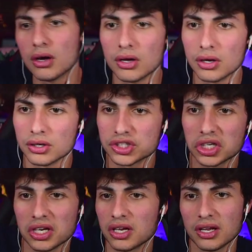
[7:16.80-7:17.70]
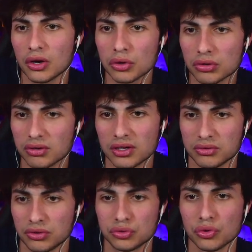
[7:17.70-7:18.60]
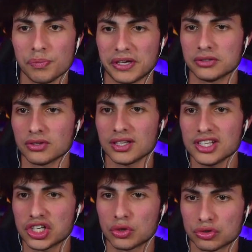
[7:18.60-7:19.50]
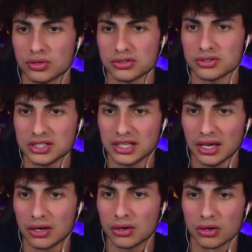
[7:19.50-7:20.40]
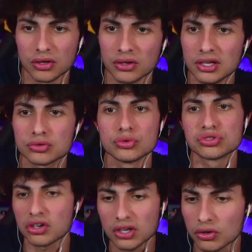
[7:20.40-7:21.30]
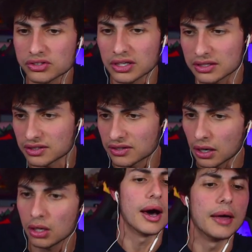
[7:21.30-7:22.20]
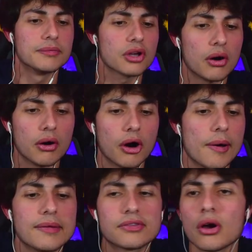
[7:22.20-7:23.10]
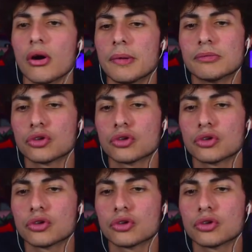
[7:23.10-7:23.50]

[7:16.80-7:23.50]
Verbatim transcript: Euh, j'ai recouru personne. Regardez, j'ai que 60 tickets. Alors qu'il y en a, ils ont eu 145, etc. En même temps, en même temps, en même